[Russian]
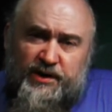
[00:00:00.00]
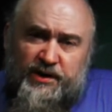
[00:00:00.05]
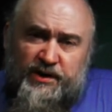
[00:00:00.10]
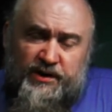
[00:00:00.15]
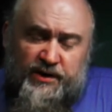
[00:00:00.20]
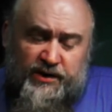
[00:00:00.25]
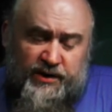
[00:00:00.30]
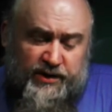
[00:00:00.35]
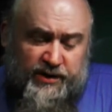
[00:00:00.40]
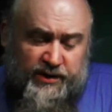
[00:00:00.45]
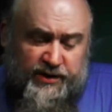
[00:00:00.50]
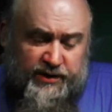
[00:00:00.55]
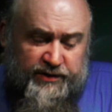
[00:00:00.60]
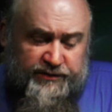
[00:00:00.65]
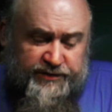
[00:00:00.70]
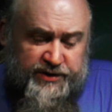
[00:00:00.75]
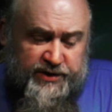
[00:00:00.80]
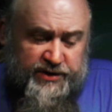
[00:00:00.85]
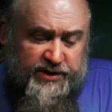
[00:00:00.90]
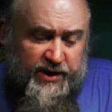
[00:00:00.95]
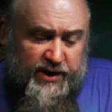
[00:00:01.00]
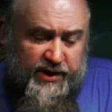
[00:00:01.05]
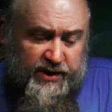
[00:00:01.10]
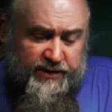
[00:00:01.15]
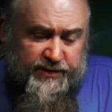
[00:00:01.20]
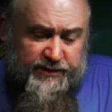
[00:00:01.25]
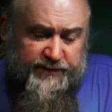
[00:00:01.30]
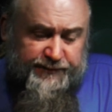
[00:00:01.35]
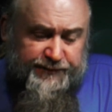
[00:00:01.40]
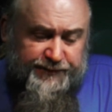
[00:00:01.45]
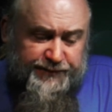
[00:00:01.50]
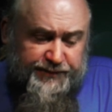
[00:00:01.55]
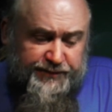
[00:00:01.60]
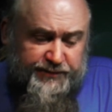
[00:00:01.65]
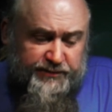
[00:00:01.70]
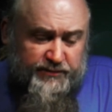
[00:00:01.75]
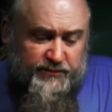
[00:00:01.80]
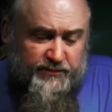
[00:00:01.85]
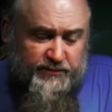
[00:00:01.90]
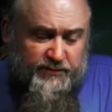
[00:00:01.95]
И не всегда
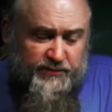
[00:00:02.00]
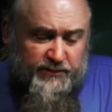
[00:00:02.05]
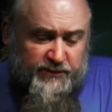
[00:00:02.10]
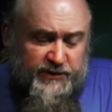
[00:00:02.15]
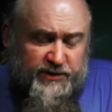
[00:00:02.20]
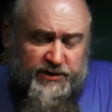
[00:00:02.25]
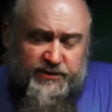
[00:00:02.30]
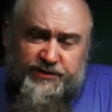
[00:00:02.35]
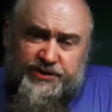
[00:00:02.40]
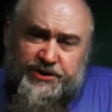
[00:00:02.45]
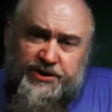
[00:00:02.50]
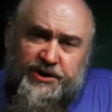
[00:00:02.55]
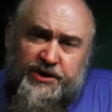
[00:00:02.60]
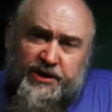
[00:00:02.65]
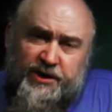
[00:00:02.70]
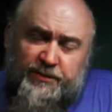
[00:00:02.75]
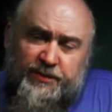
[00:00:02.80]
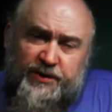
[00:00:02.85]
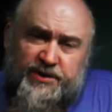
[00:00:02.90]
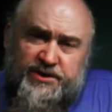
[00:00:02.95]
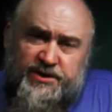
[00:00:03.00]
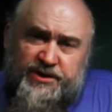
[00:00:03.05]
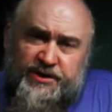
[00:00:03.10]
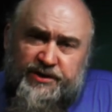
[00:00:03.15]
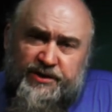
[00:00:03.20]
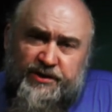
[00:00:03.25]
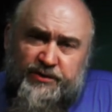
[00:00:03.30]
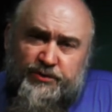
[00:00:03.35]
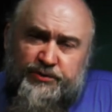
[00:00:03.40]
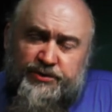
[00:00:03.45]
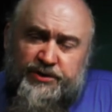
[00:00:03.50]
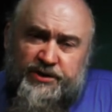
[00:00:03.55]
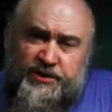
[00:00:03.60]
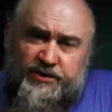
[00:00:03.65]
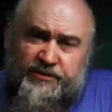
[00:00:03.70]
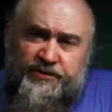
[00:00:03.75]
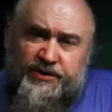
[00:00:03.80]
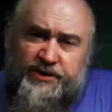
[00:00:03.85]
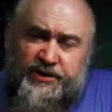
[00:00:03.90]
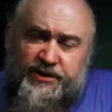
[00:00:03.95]
священники, пастыри находят
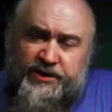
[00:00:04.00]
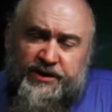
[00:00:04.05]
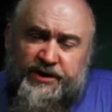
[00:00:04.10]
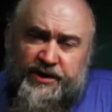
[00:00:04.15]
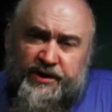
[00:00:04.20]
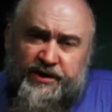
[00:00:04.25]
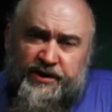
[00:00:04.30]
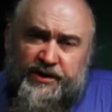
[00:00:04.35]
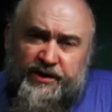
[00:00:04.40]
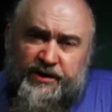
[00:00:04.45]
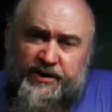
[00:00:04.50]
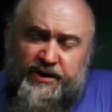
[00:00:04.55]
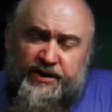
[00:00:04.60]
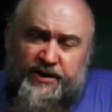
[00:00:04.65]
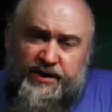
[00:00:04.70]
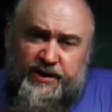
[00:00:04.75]
ответы на,